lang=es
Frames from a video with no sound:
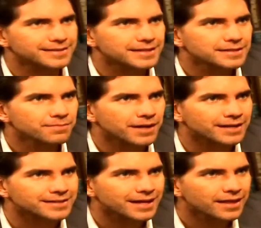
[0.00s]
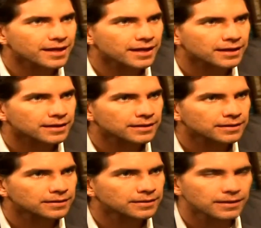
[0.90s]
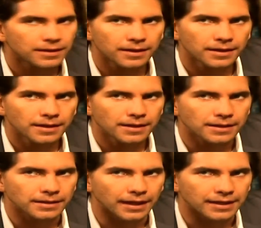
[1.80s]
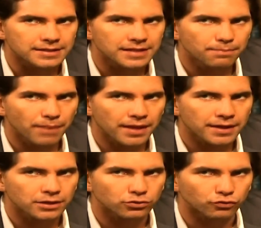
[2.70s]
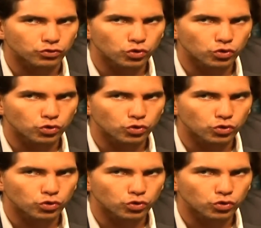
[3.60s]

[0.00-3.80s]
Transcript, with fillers: Estás embarazada. Y aquí está el padre de tu